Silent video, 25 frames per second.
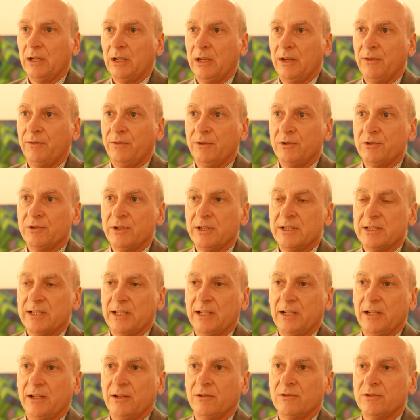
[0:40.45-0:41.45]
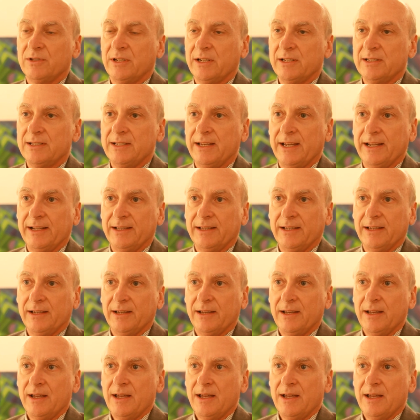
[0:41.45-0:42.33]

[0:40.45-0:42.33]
l'efficienza delle nostre aziende.